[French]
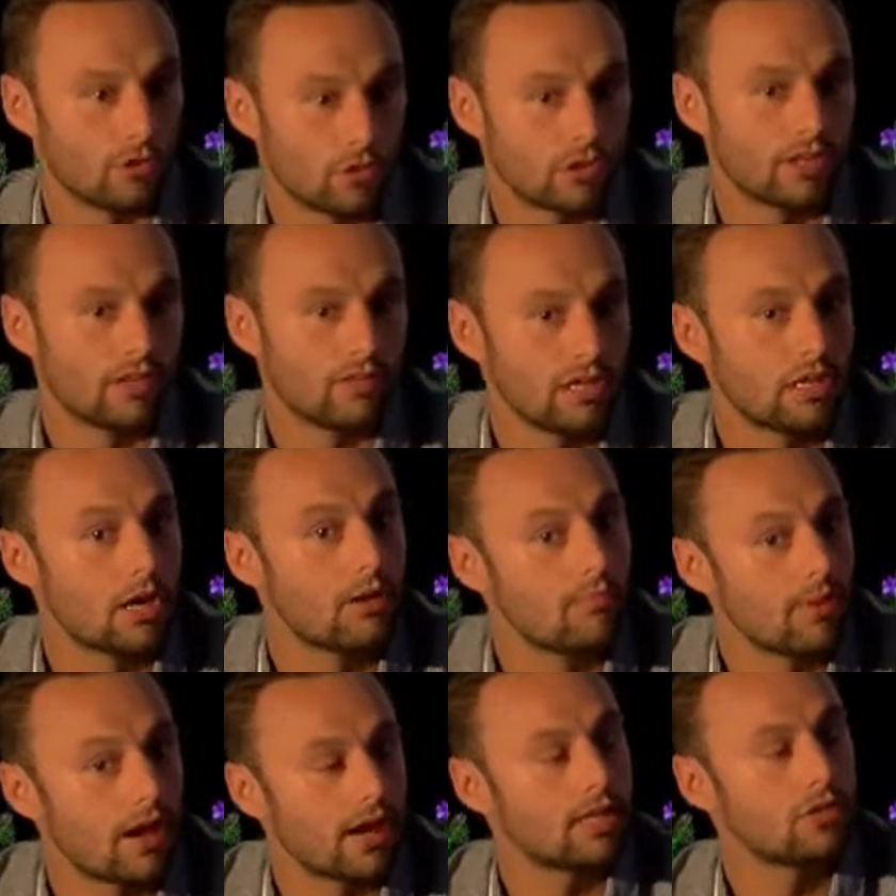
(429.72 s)
dans des villes
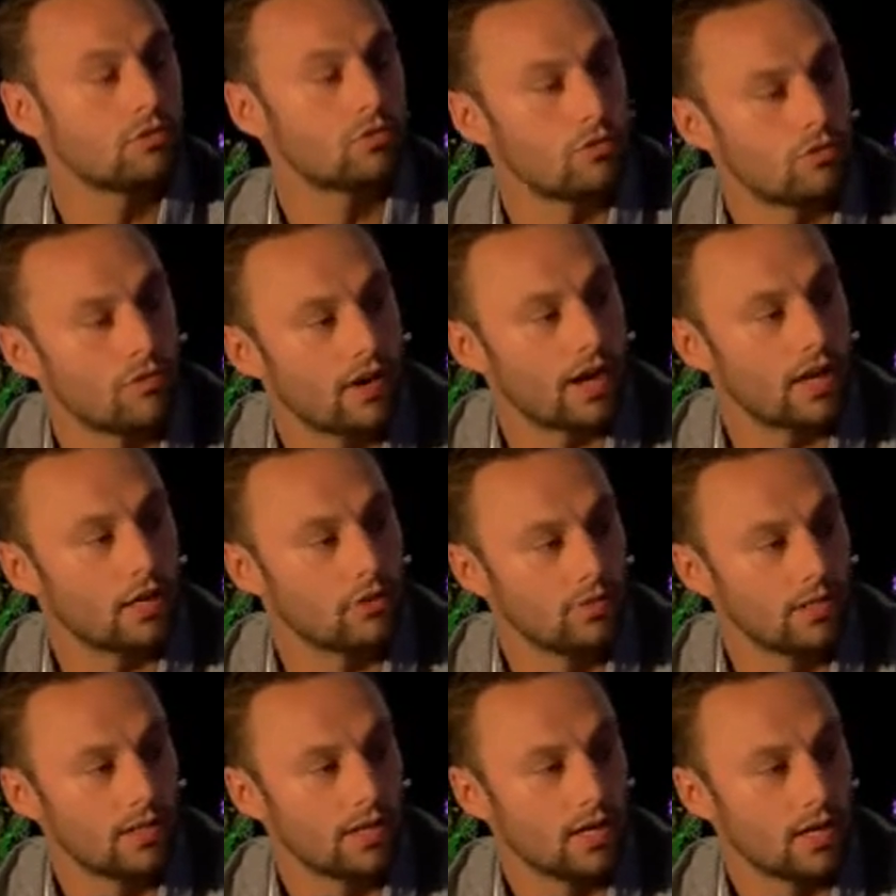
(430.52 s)
comme Paris, sont ouverts la
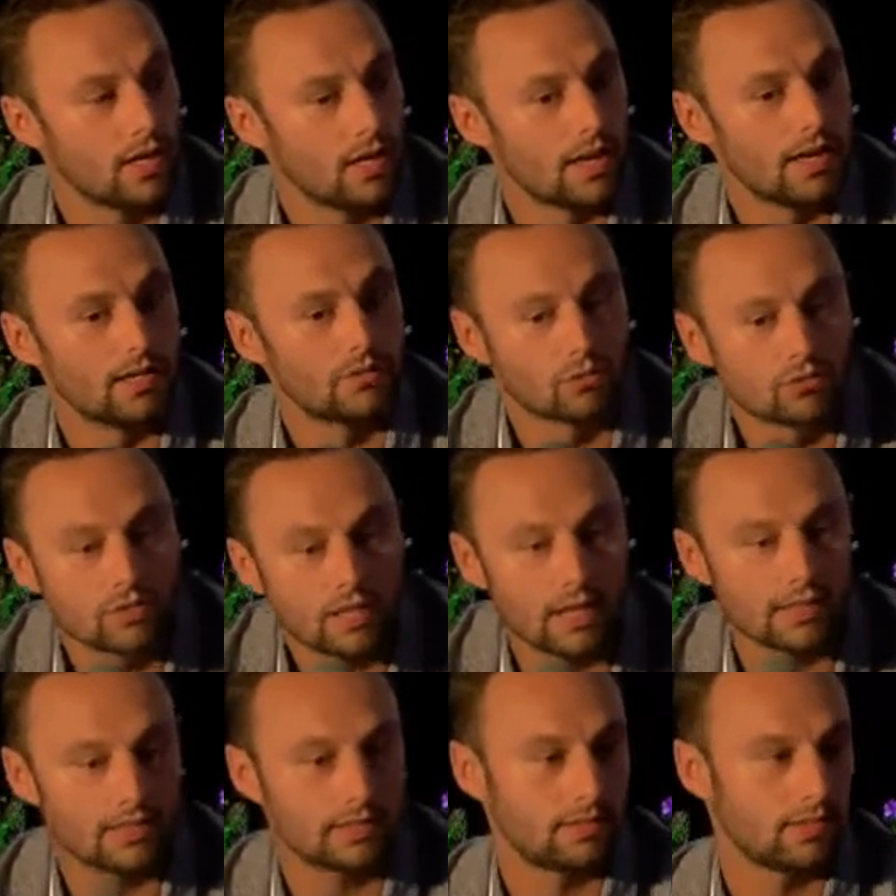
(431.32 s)
nuit et ils sont
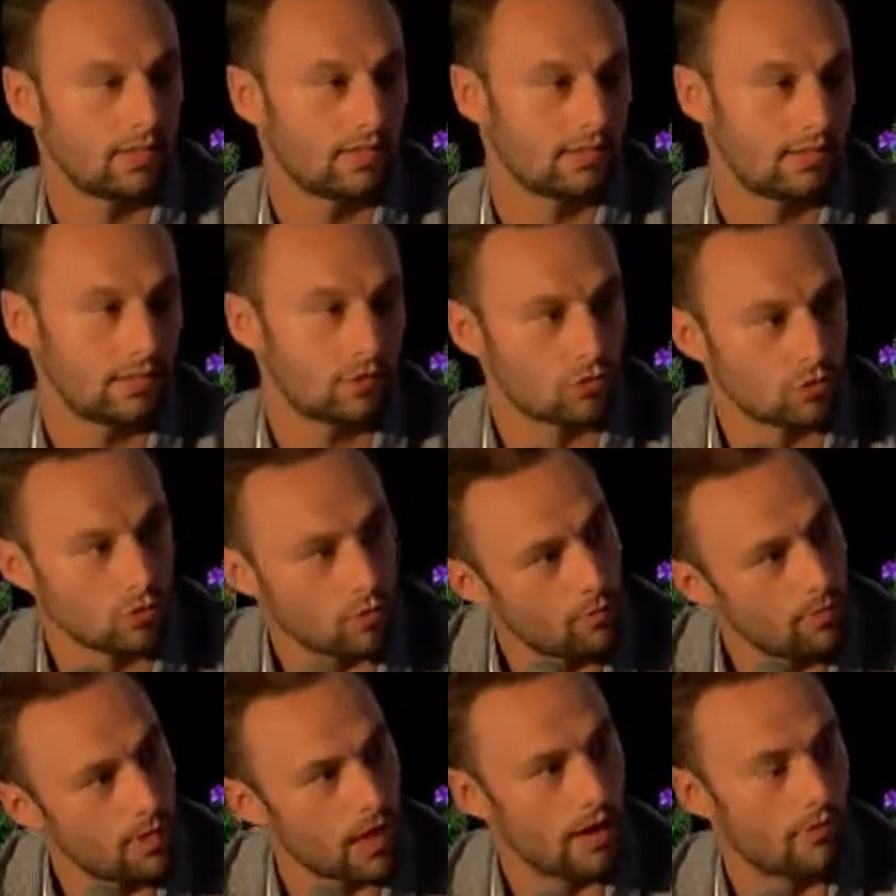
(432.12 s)
très intéressés
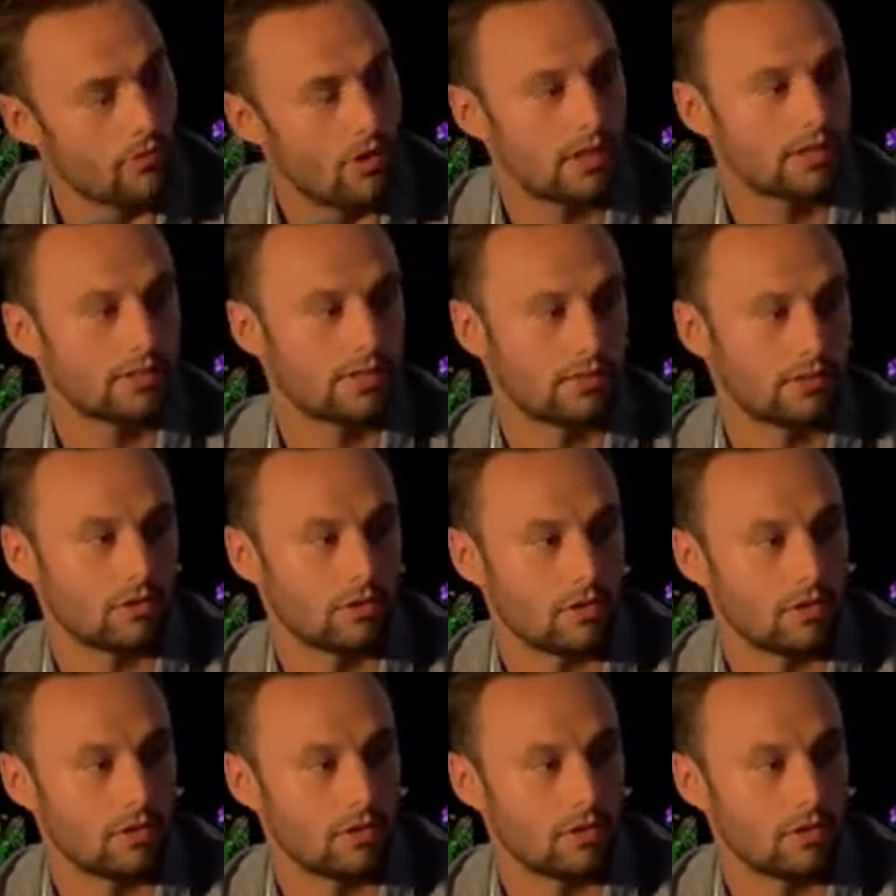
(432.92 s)
justement par avoir cette,